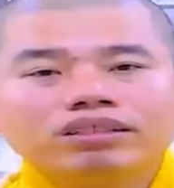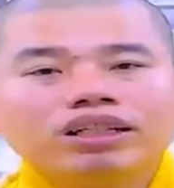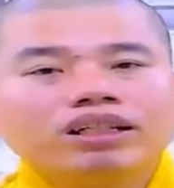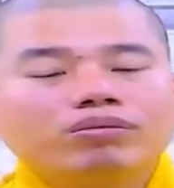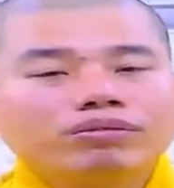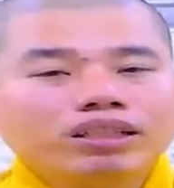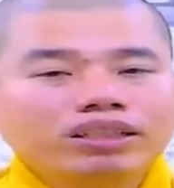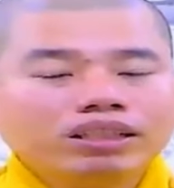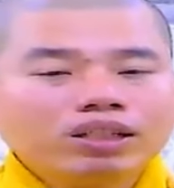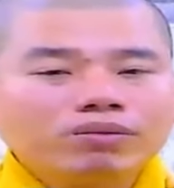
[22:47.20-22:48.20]
khi lòng tin
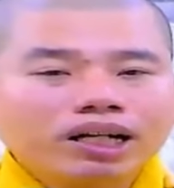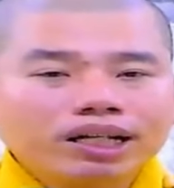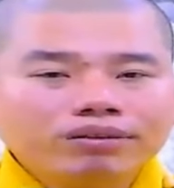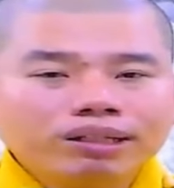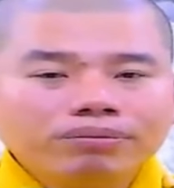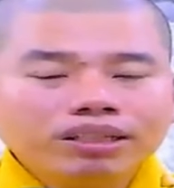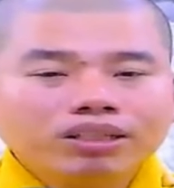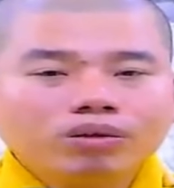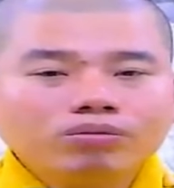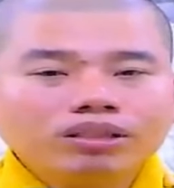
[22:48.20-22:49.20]
giữ có vật hiệu niệm đến
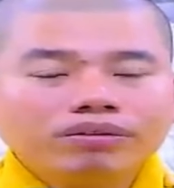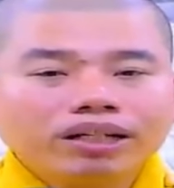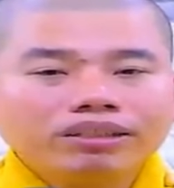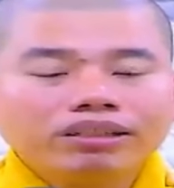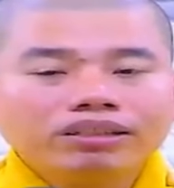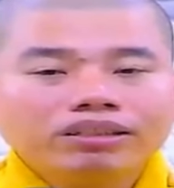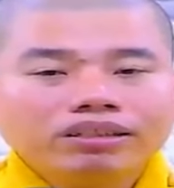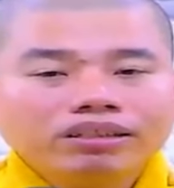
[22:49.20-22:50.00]
cùng như vậy thì